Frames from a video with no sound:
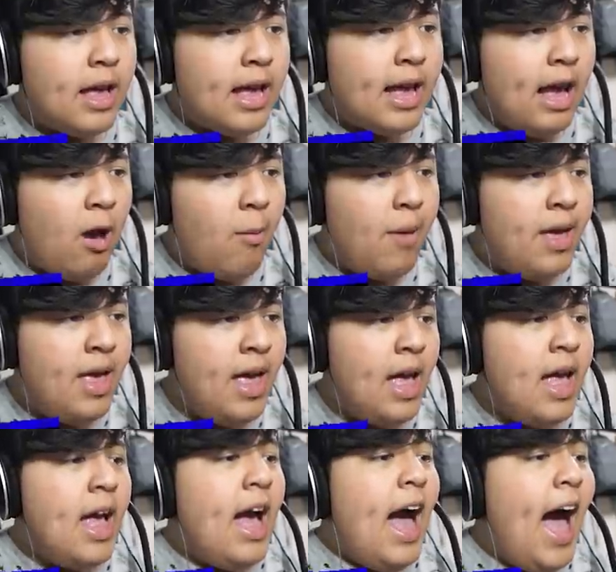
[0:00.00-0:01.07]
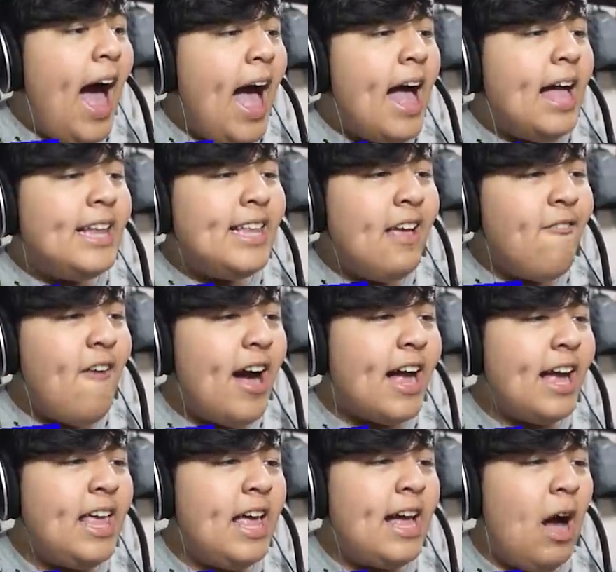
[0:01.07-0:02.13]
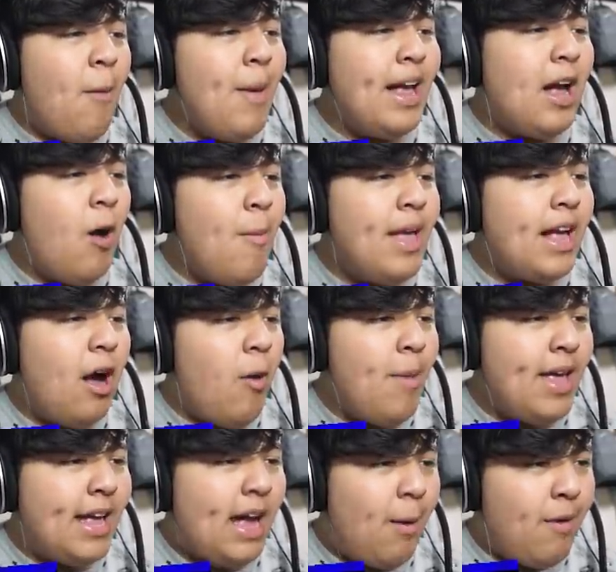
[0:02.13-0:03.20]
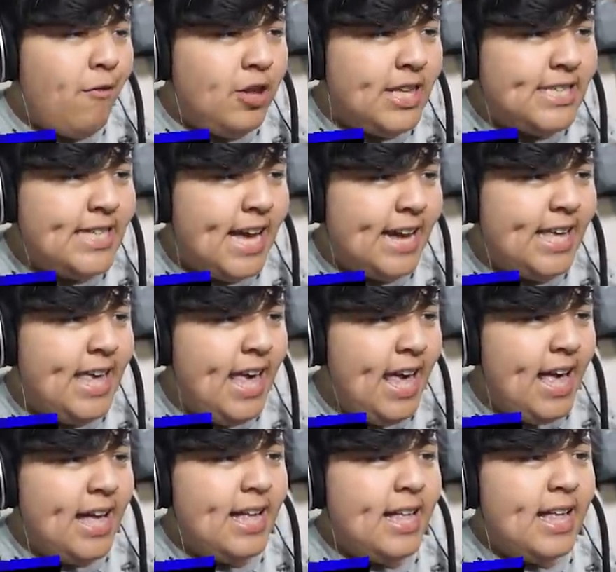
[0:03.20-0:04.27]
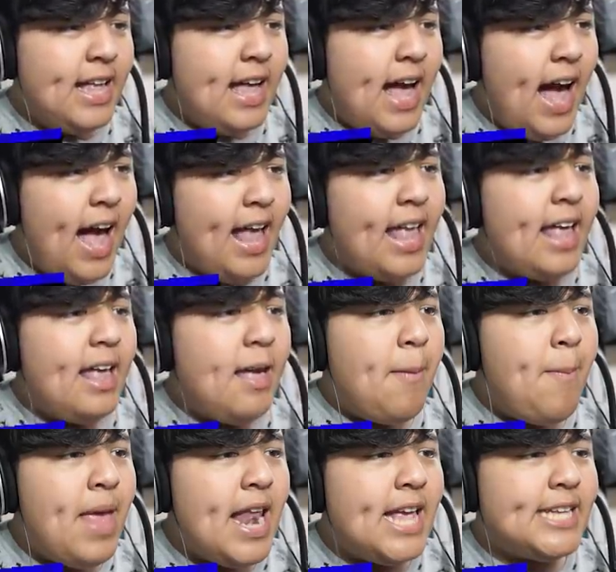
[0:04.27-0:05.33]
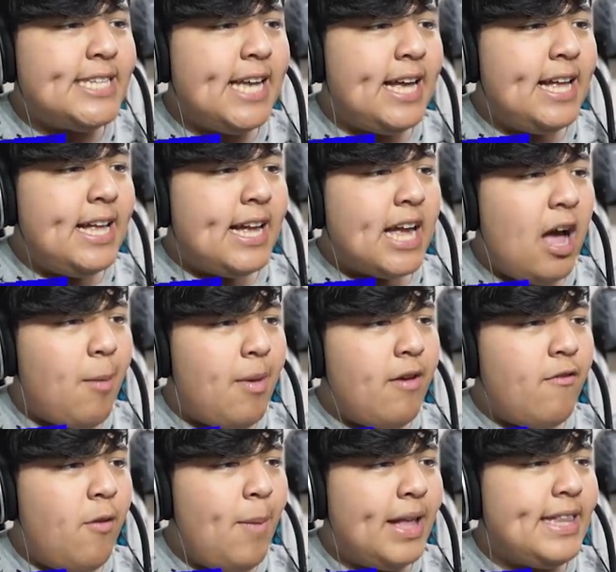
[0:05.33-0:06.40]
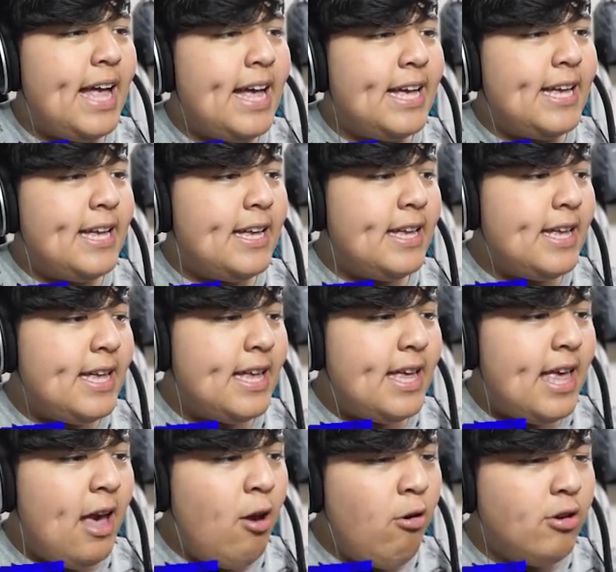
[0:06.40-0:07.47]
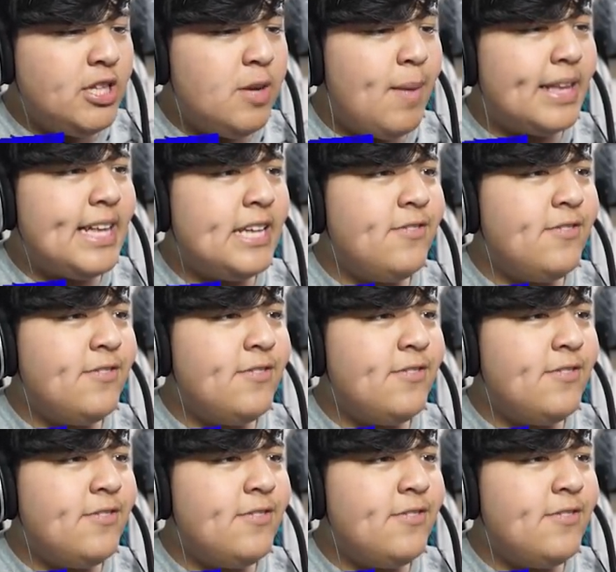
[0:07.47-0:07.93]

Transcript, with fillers: Calma aí. Ah, tem vaca aqui. Calma aí, calma aí, calma aí. Calma, eu vou descer aqui. Ai, beleza. Calma, vou matar... Eu não consigo matar as